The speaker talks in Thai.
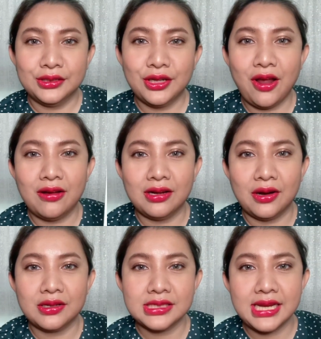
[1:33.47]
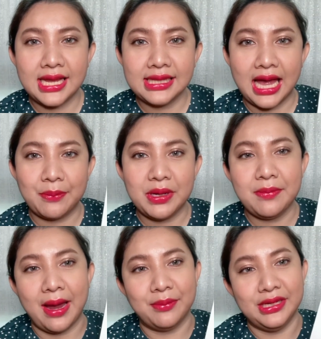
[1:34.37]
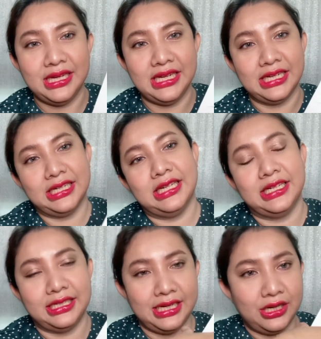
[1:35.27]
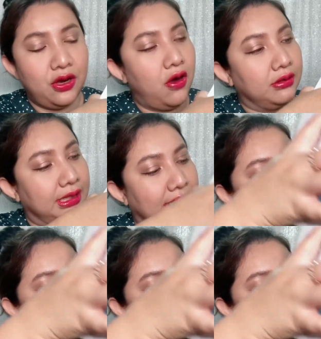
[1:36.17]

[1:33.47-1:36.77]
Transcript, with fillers: กล่องเขาก็จะหน้าตาเป็นแบบนี้นะคะในกล่องนะคะ